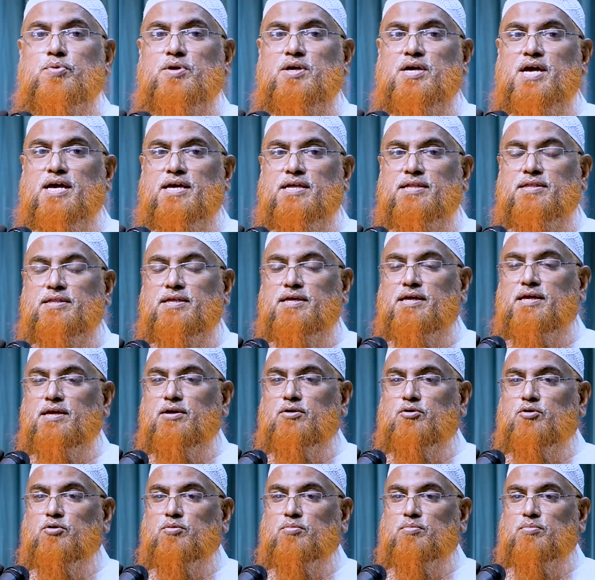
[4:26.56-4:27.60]
বিআইদি
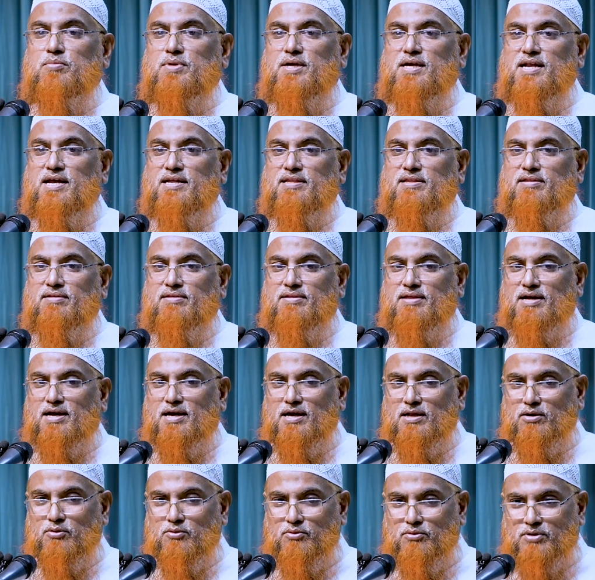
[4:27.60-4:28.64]
কুম ইলা
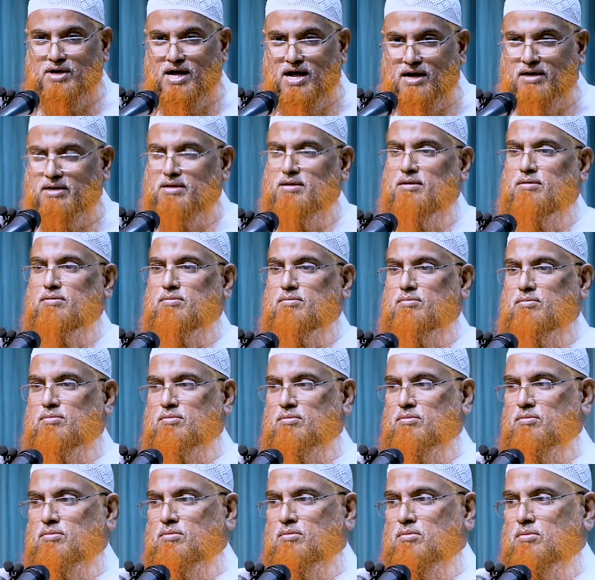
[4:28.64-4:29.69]
তাহালুকা
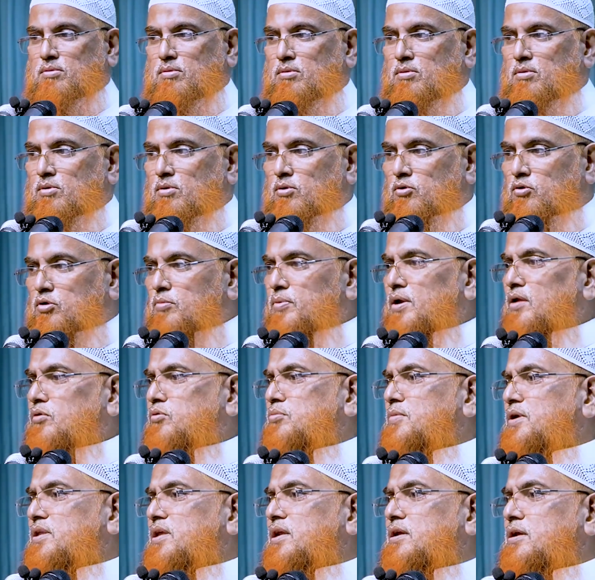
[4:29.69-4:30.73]
তোমরা
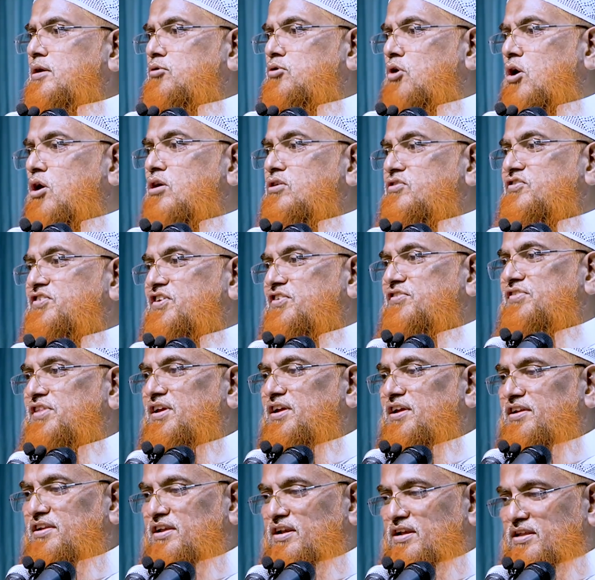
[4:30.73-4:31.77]
তোমাদেরকে ধ্বংসের
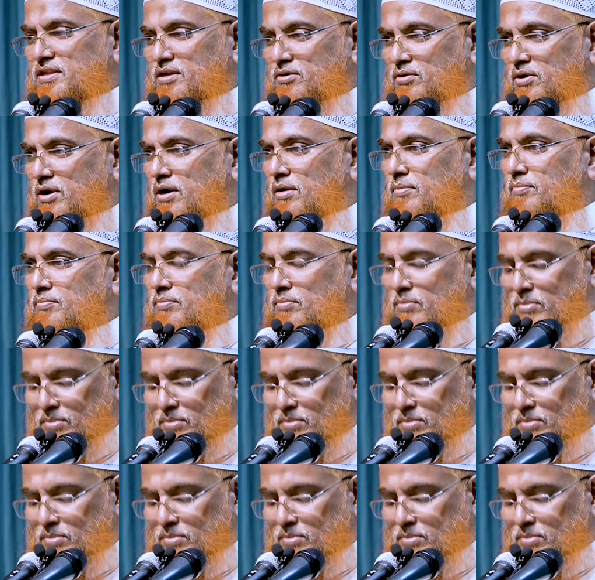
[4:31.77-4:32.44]
দিকে ঠেলে দিও না